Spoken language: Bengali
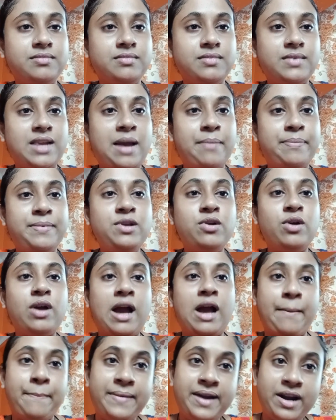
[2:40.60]
আপনি
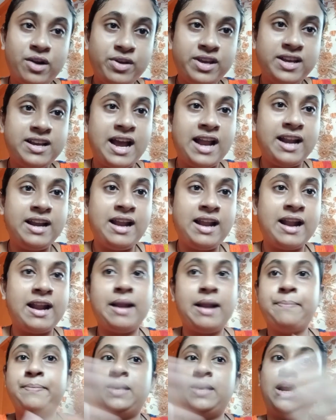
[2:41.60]
আপনার ওই গান আর
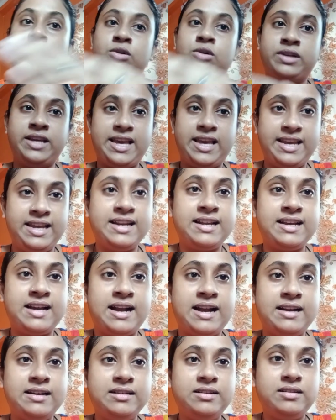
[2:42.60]
আর কেকের গান
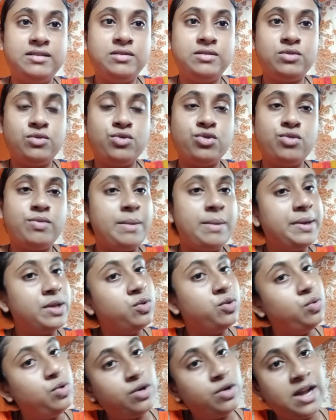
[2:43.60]
কোনোভাবে
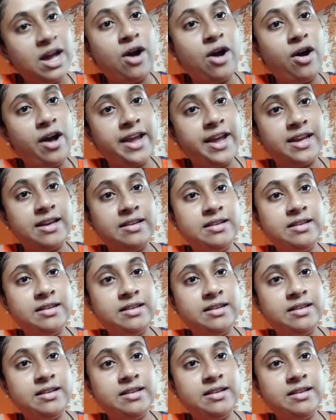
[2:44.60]
তুলনা হয়